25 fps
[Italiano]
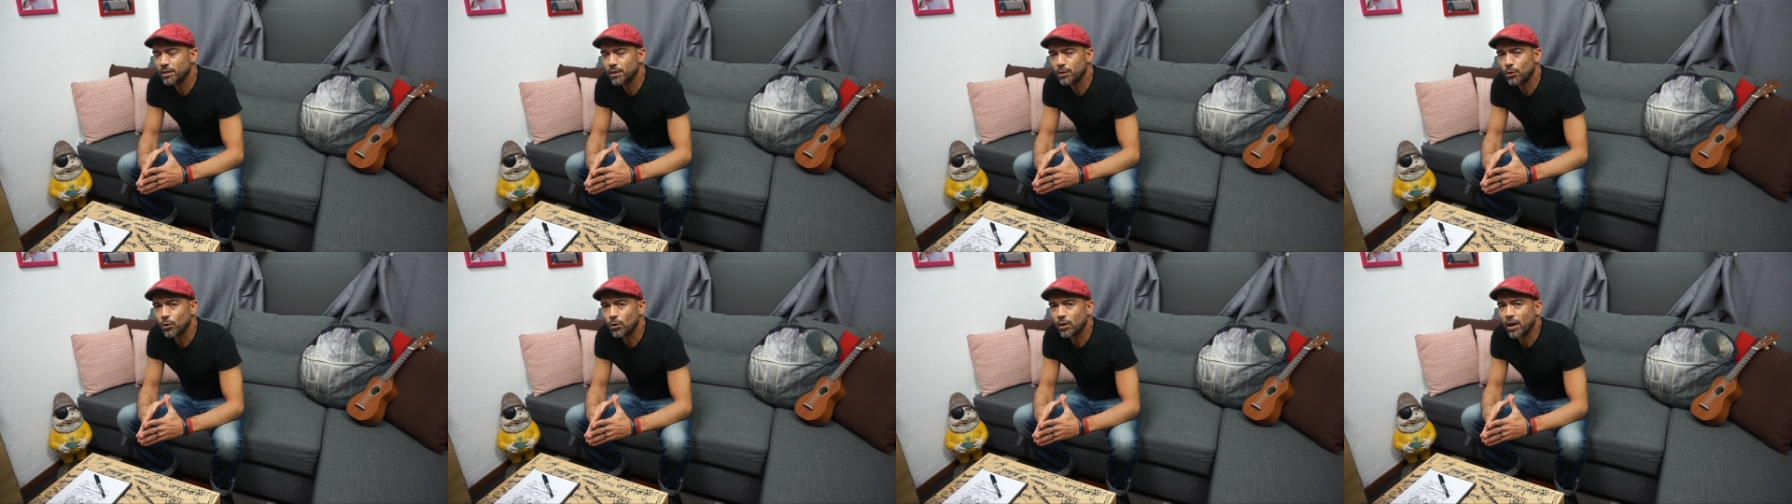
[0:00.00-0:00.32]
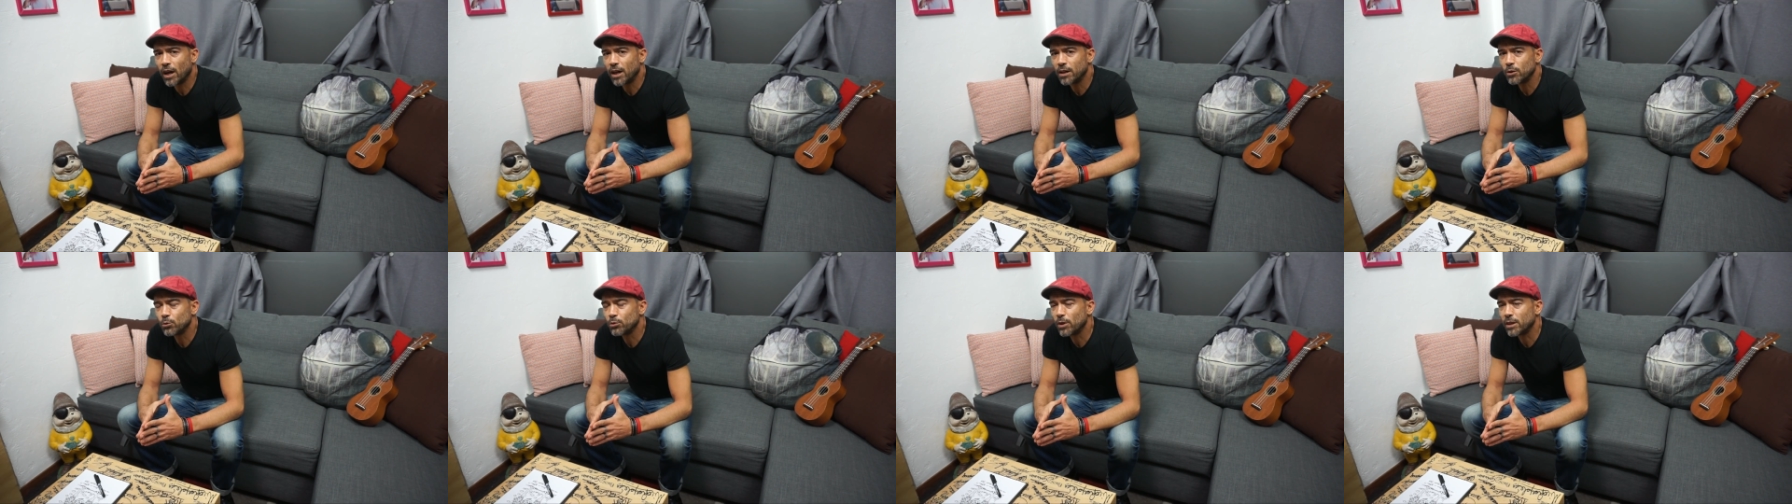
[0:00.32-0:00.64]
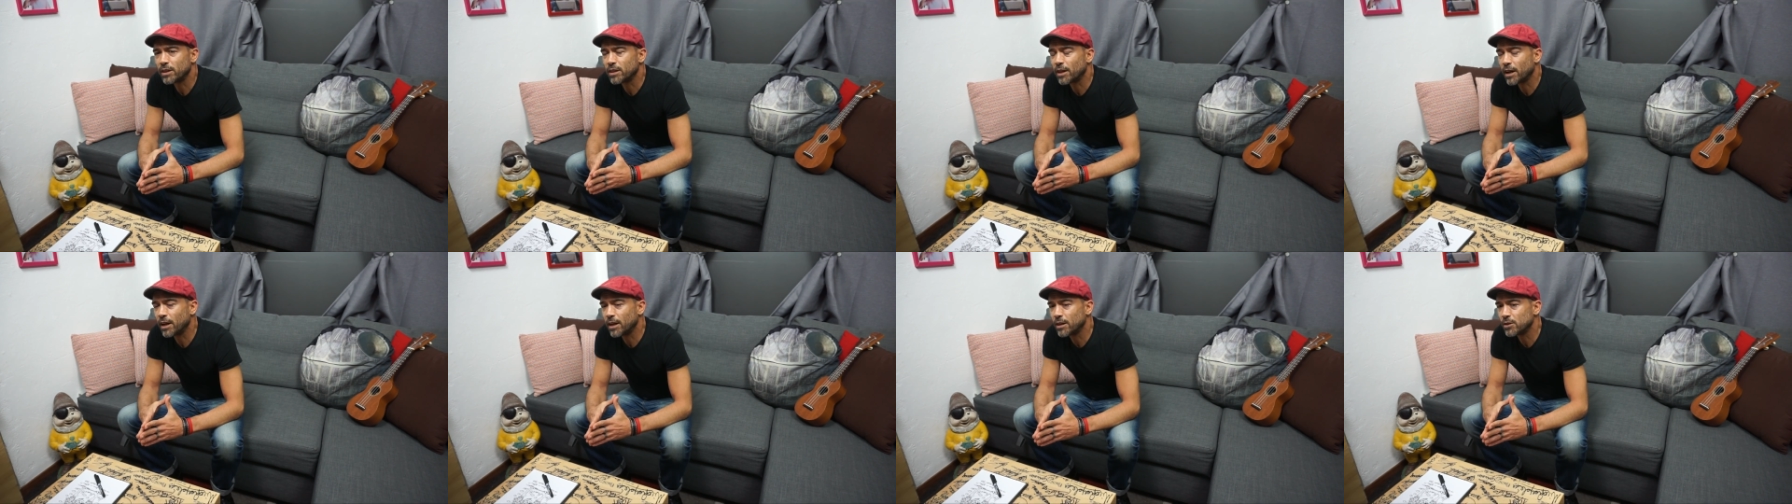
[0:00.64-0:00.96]
nei locali una
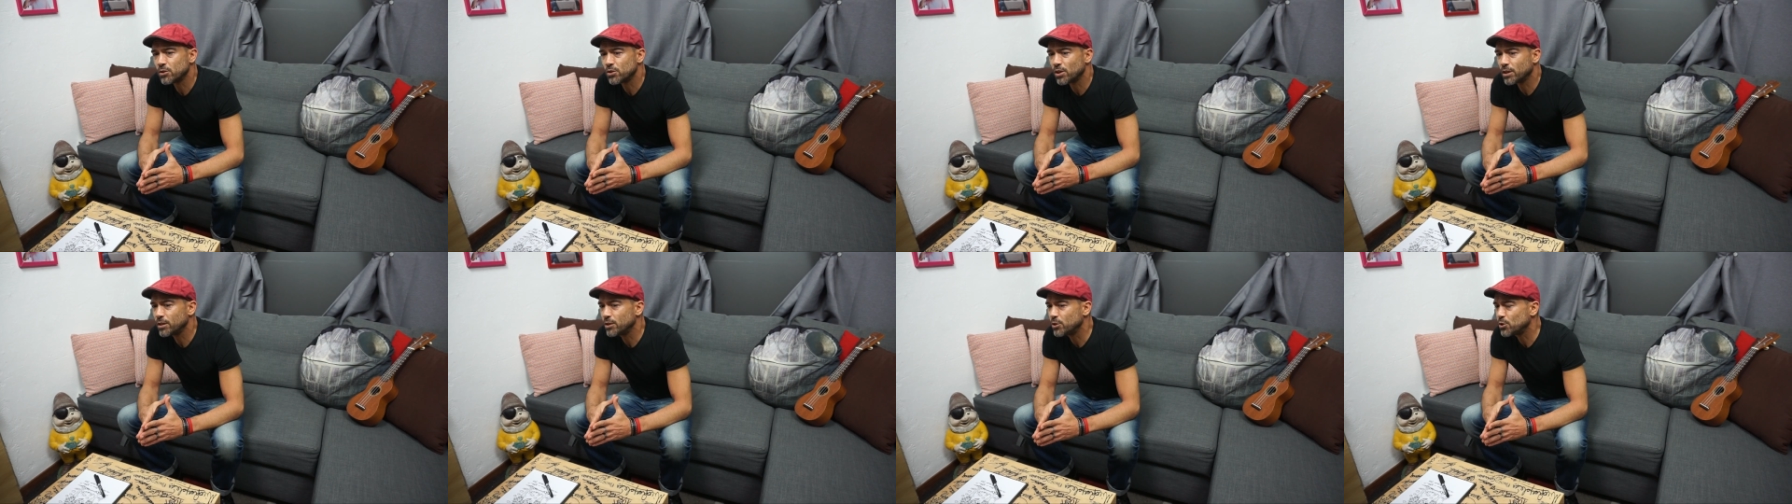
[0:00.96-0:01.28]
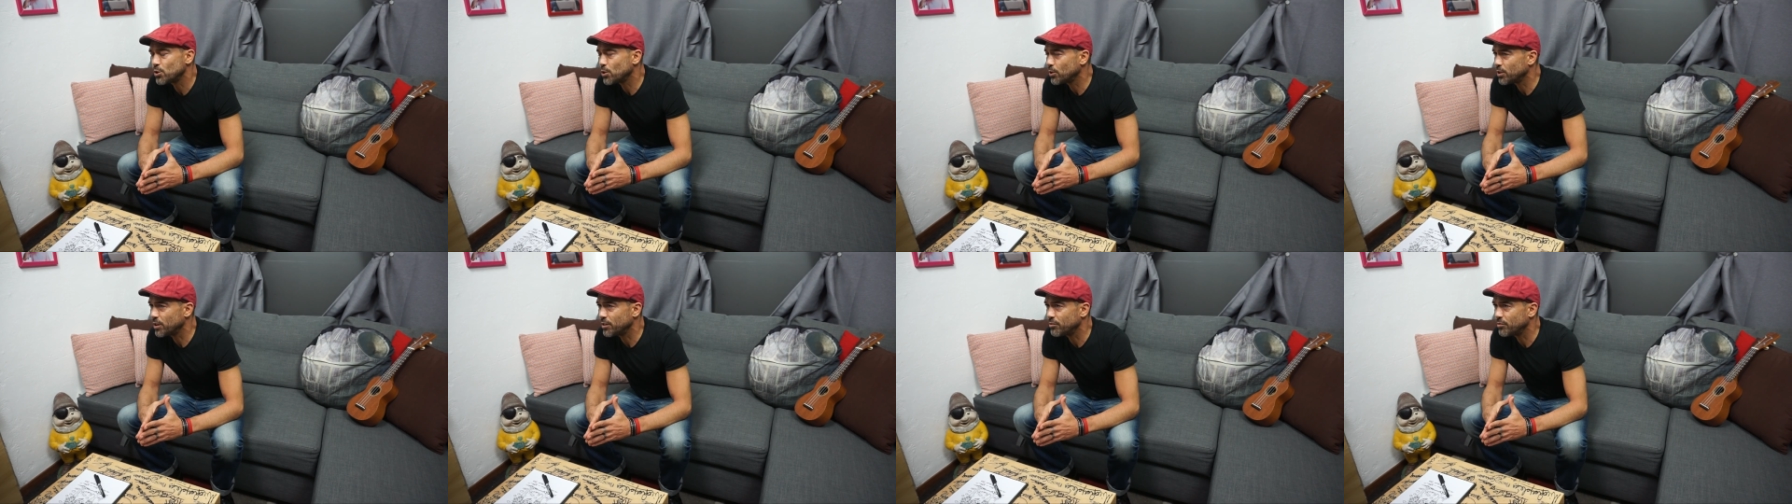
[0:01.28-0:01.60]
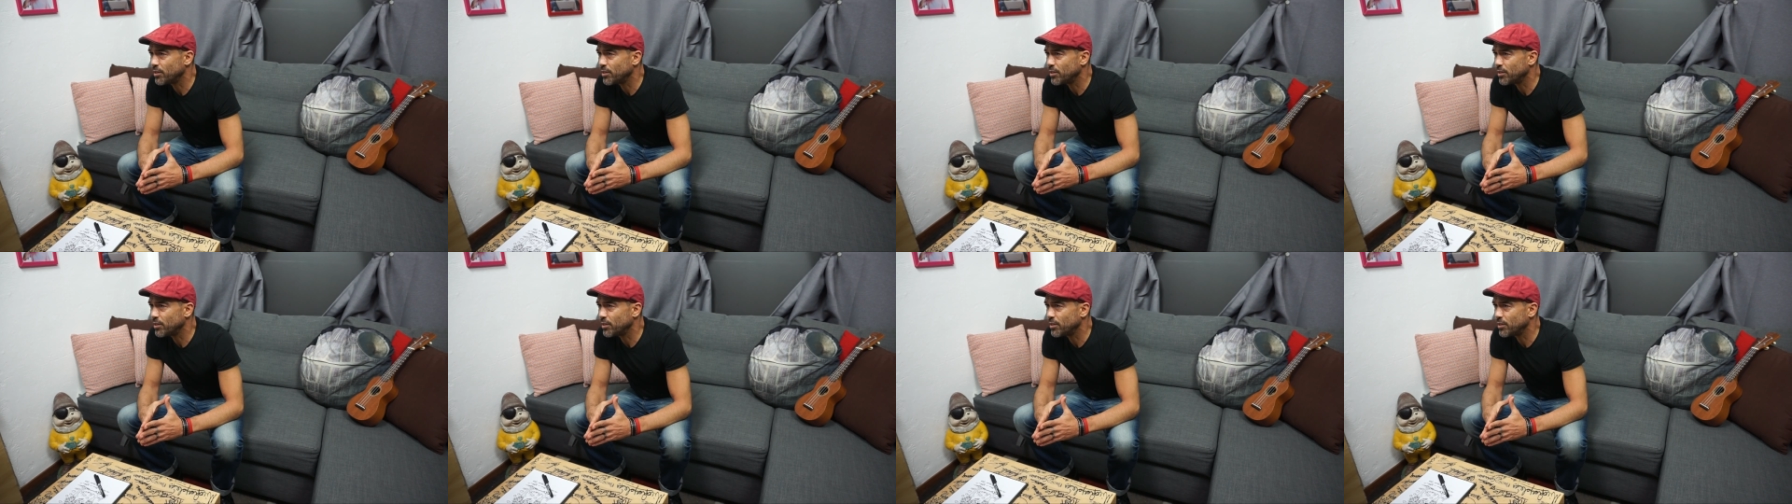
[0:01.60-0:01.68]
traccia di ciò che